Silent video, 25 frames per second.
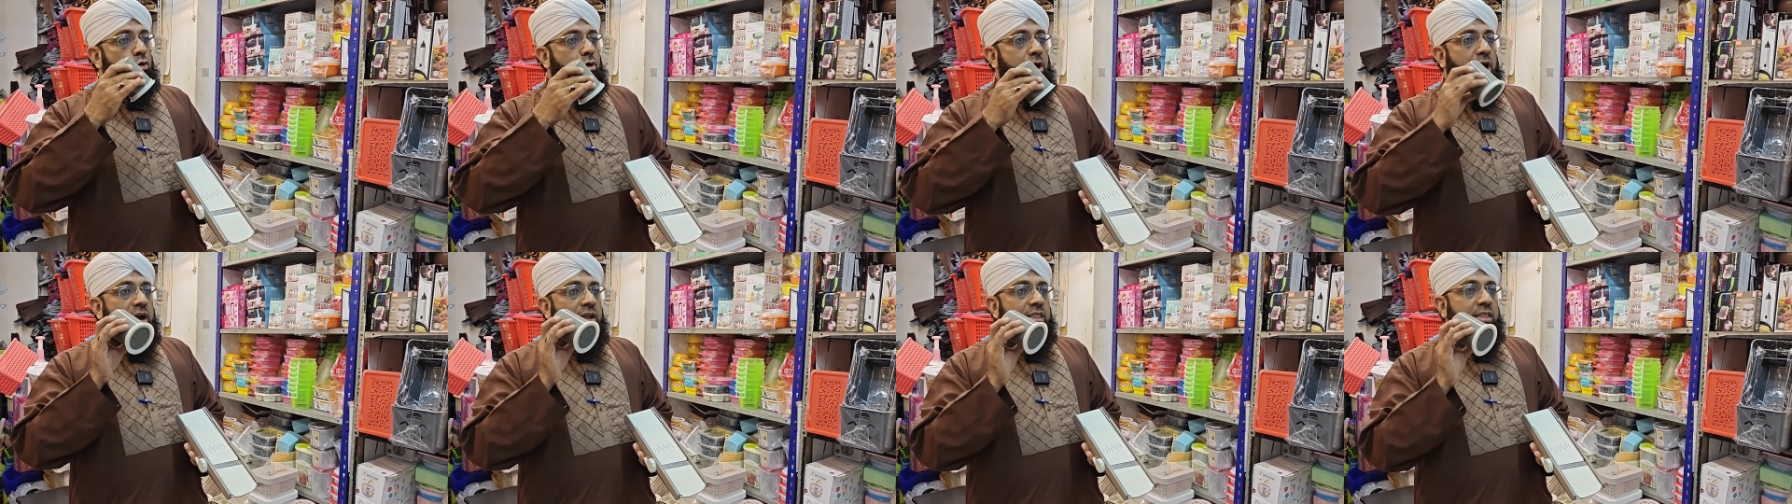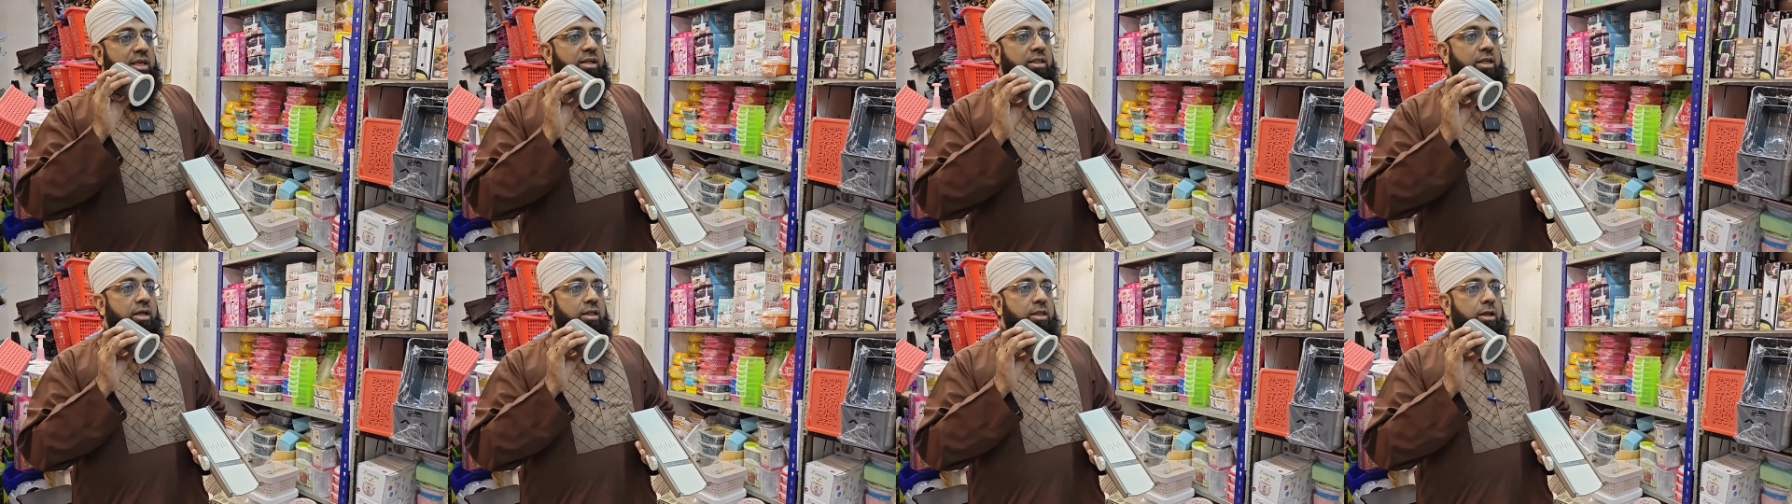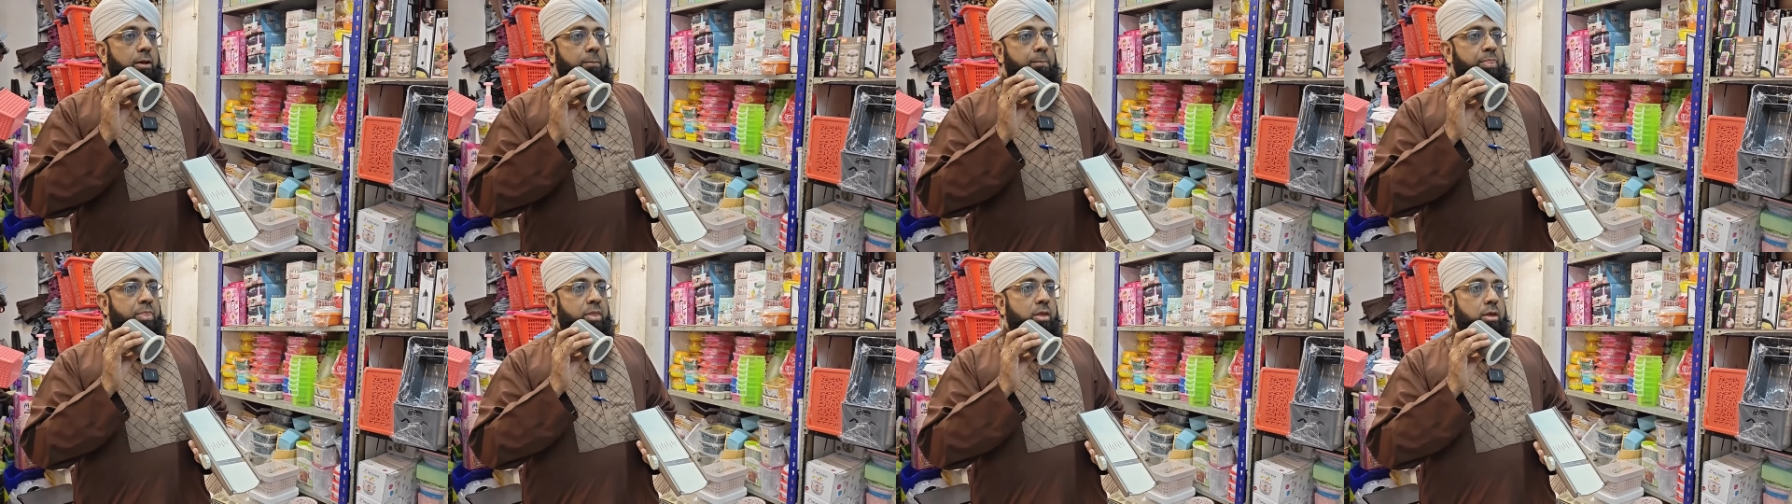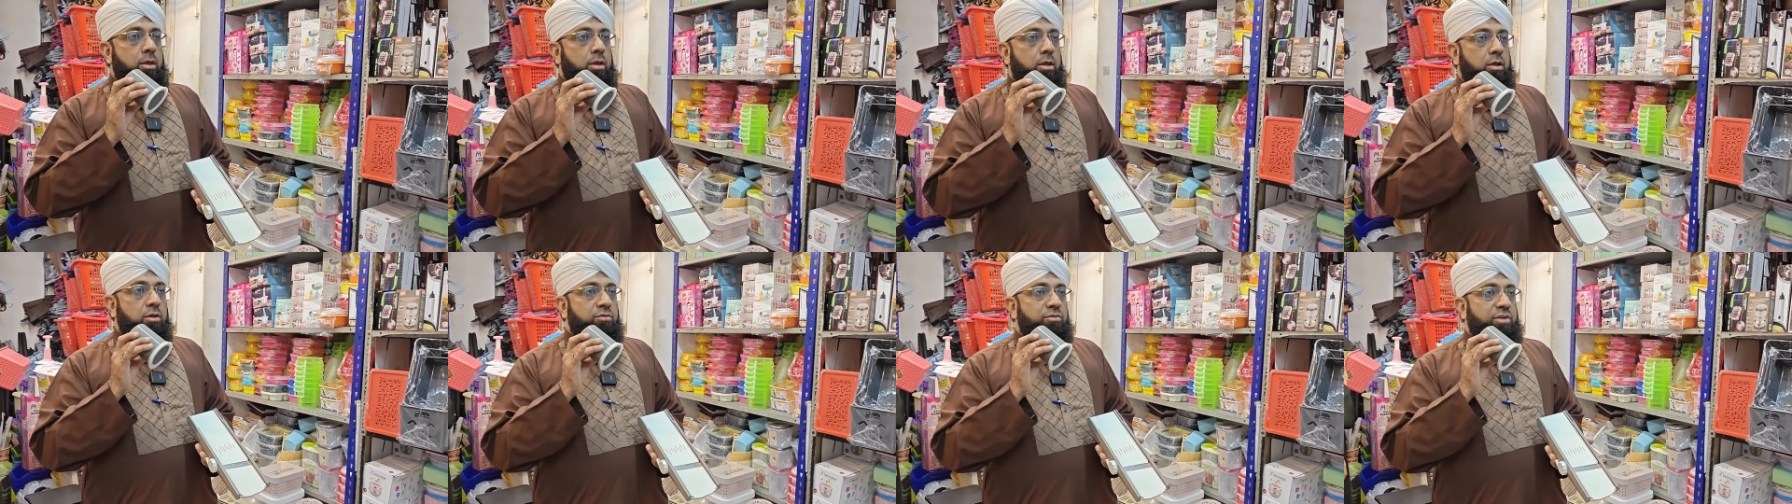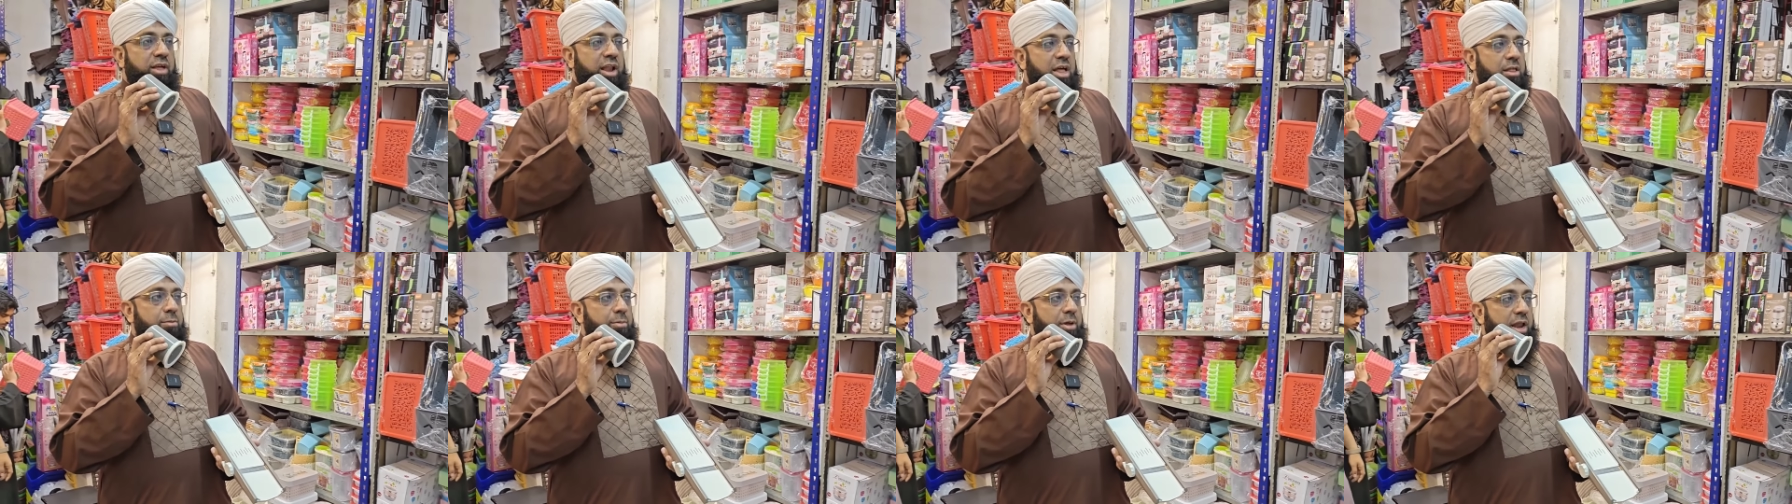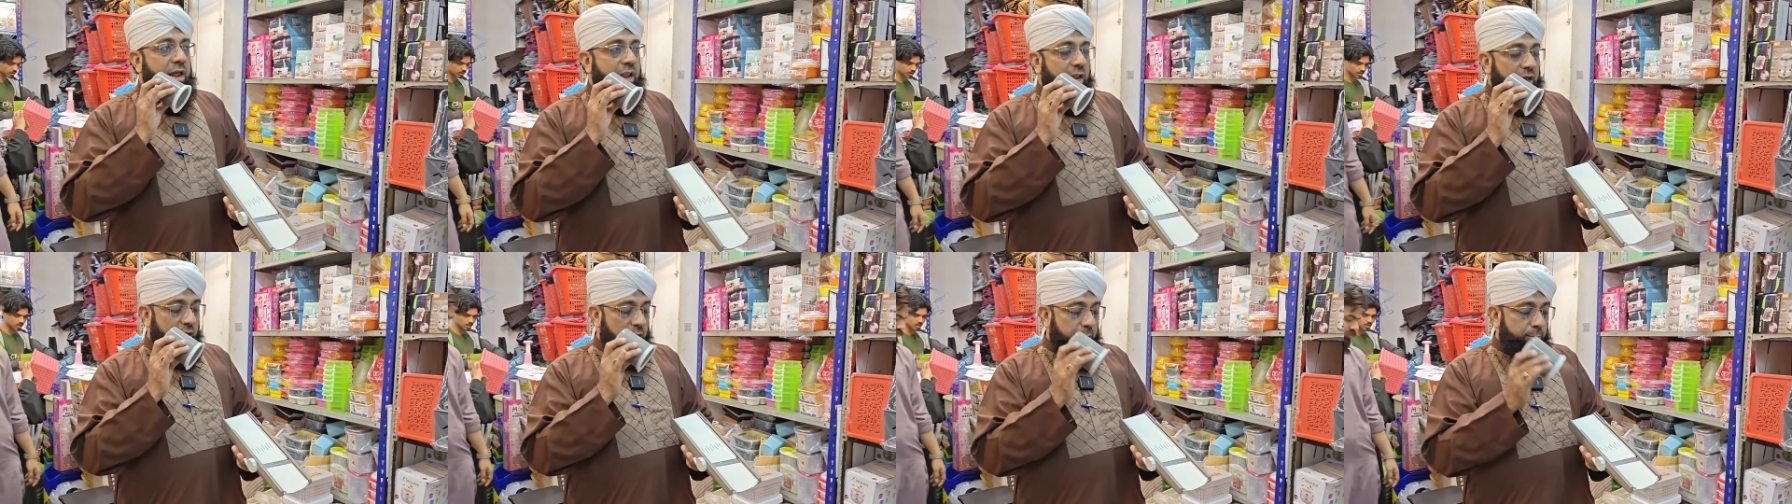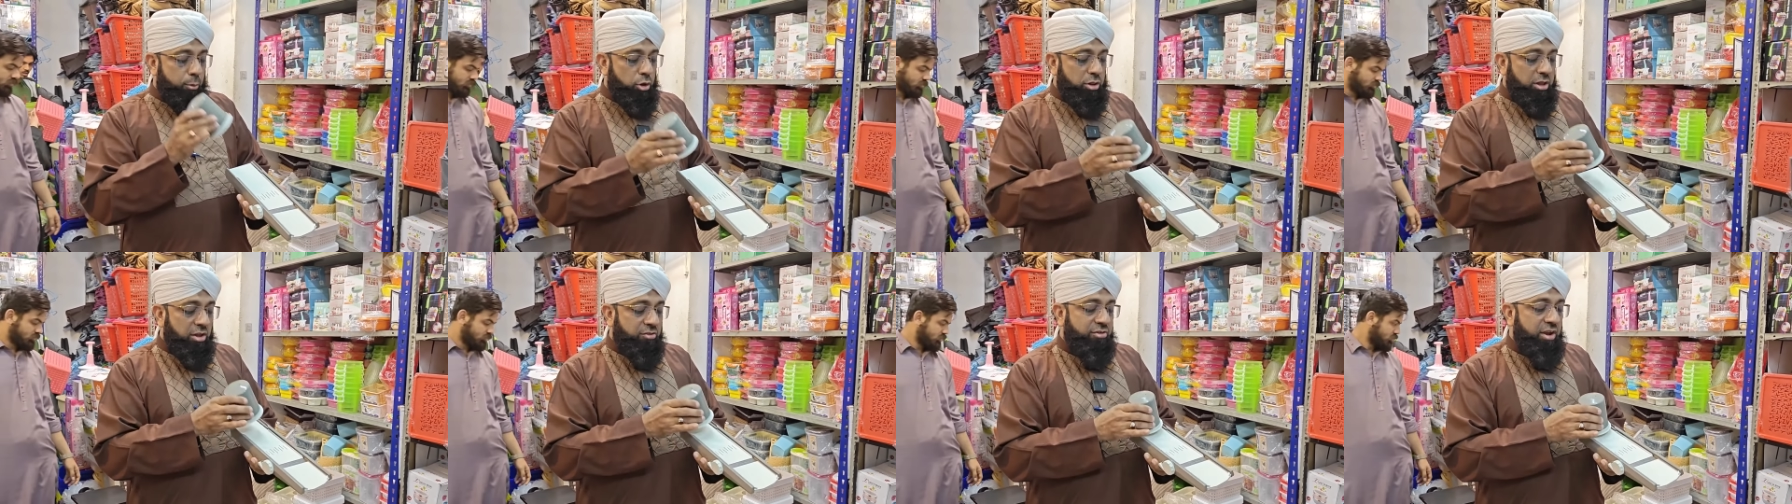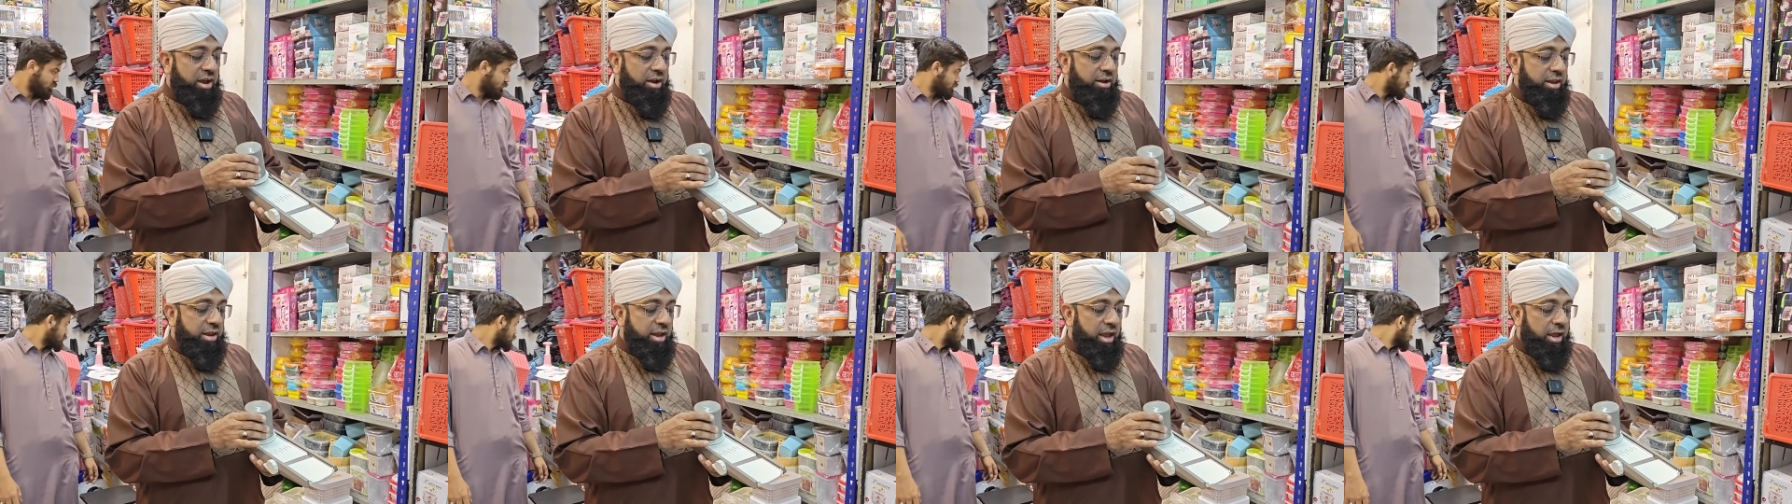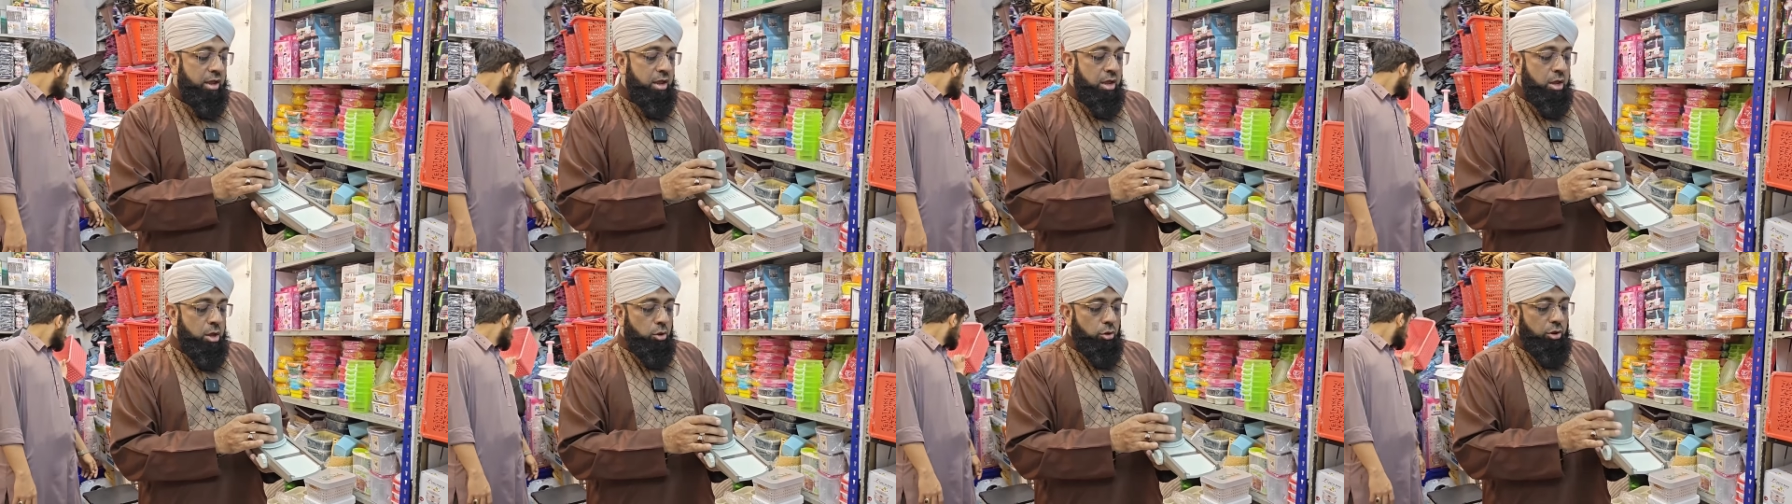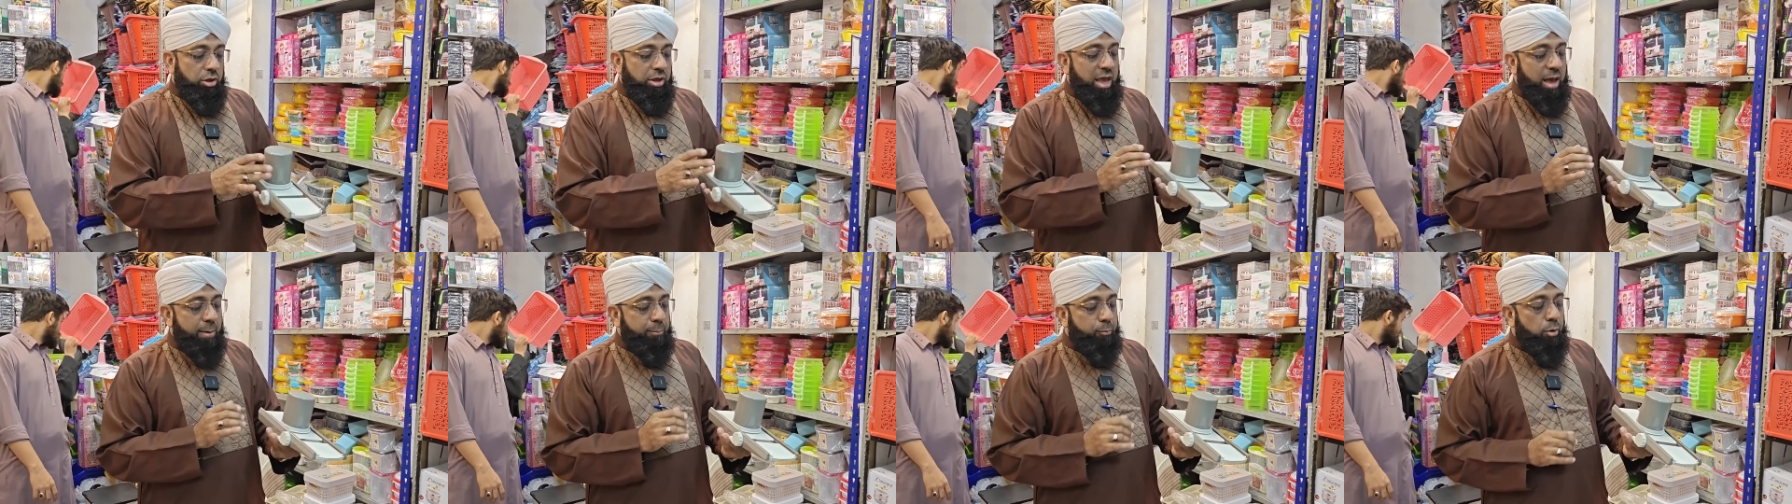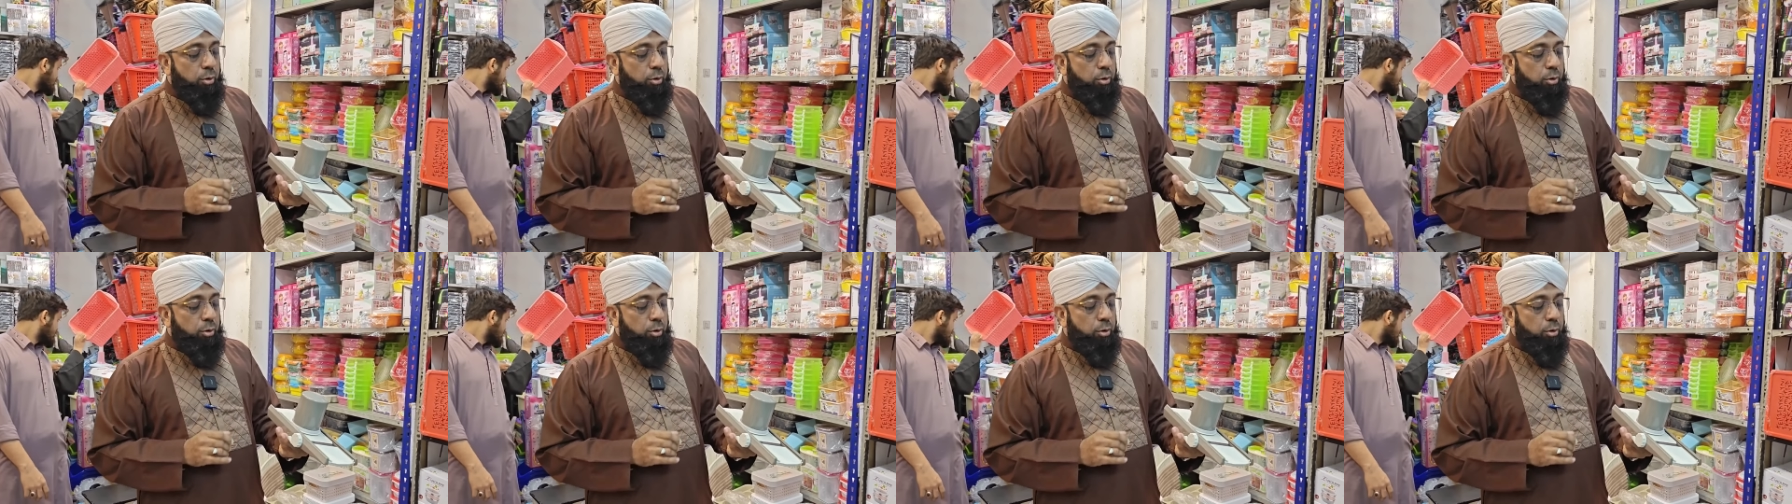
उसको काट दिया जाता है सलाद बनाने के लिए बहुत अच्छा है ठीक है तो ये